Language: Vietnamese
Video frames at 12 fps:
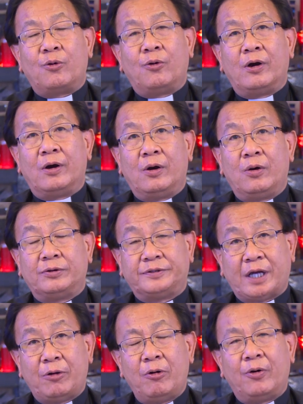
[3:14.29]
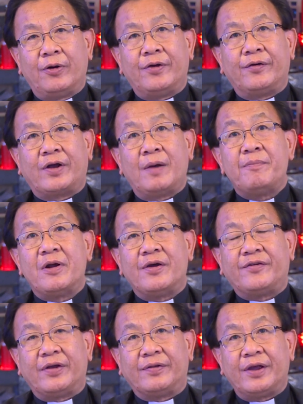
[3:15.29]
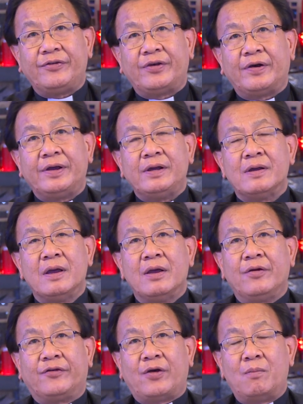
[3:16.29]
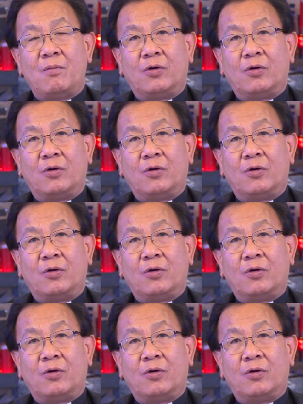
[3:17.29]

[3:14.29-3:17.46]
của giáo hội khắp nơi trên thế giới trong